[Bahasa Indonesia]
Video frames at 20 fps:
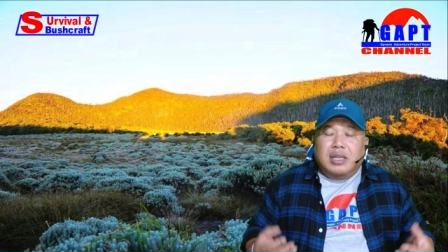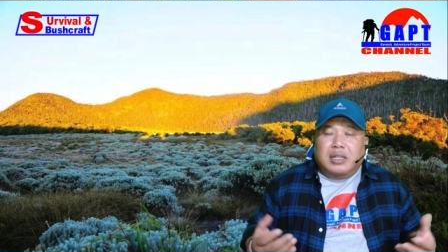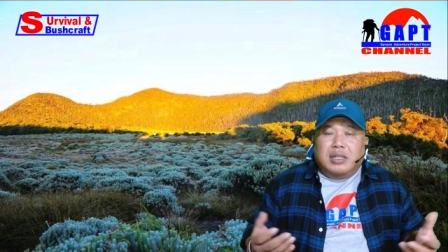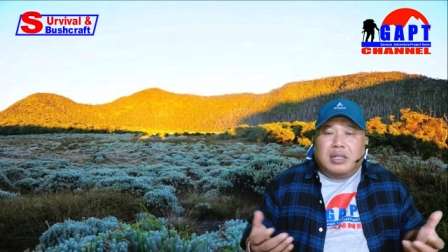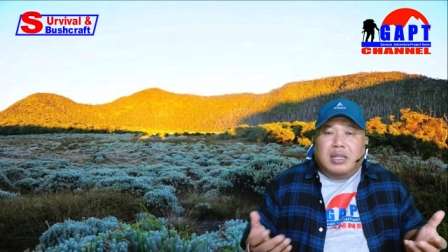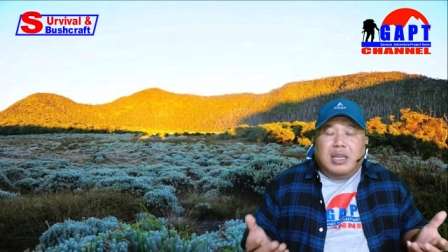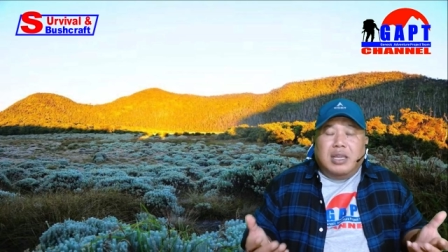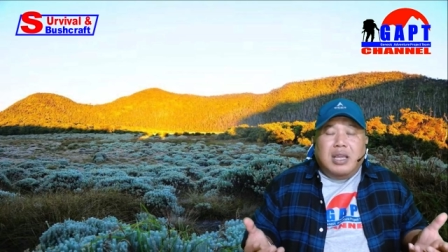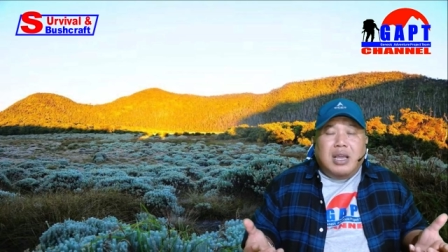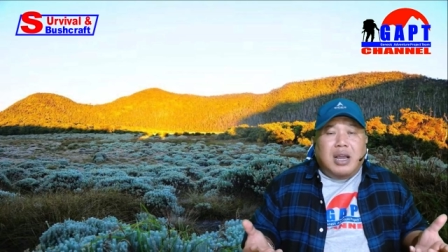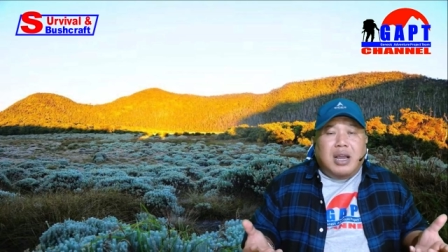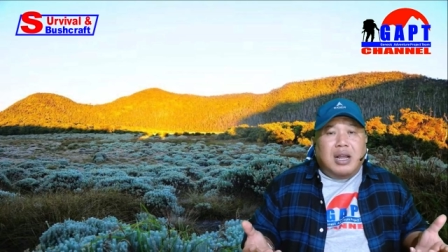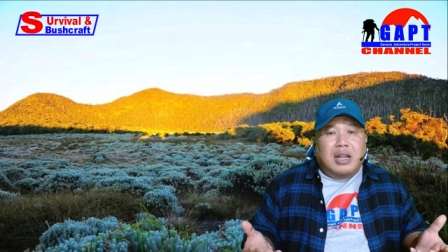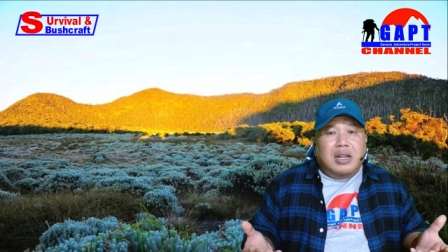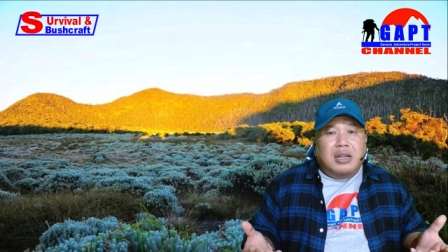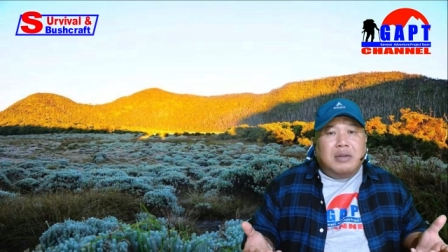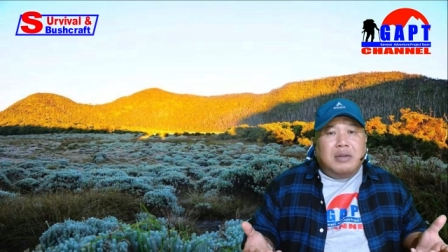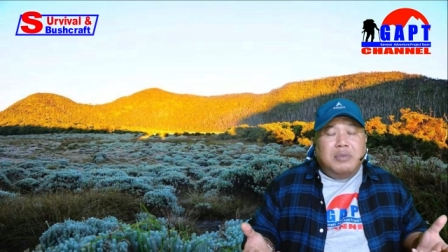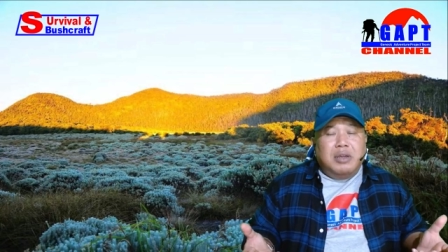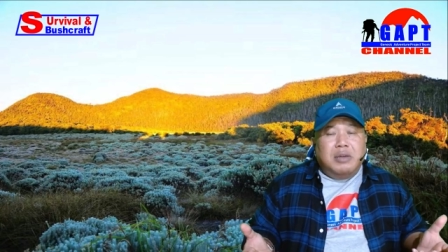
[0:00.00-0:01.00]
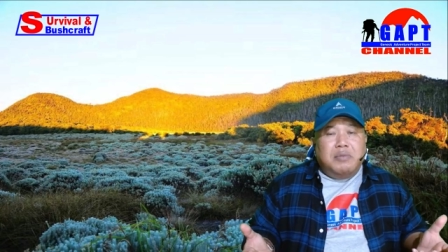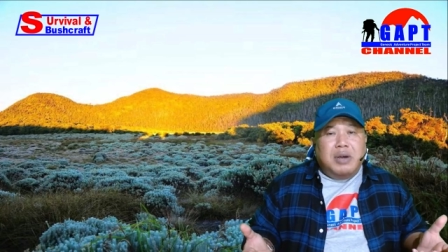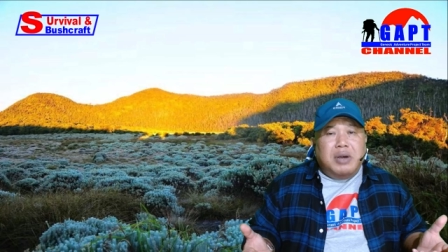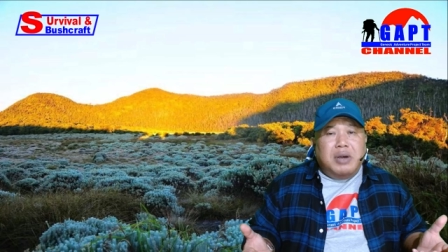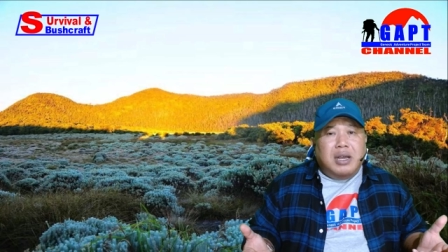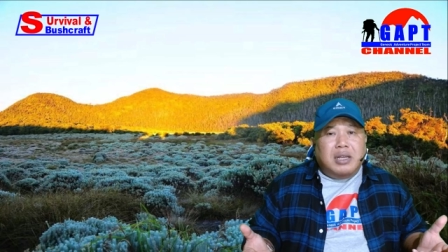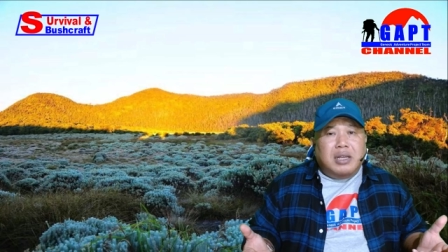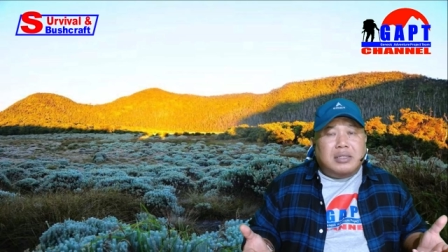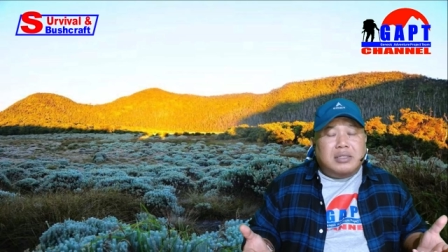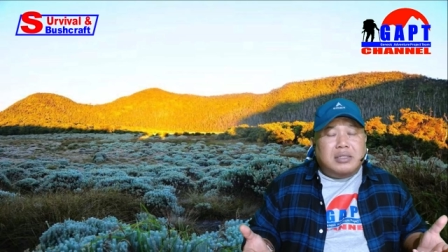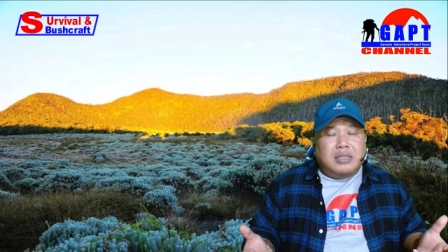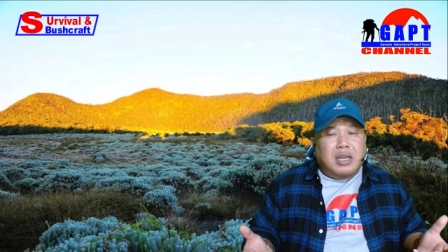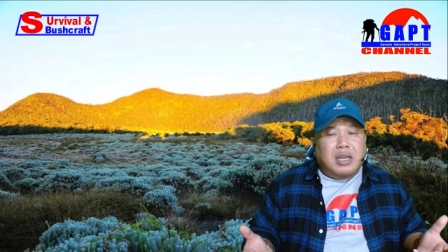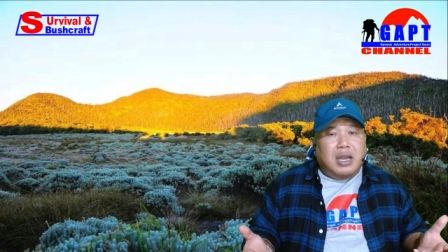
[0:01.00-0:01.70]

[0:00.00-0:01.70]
di alam bebas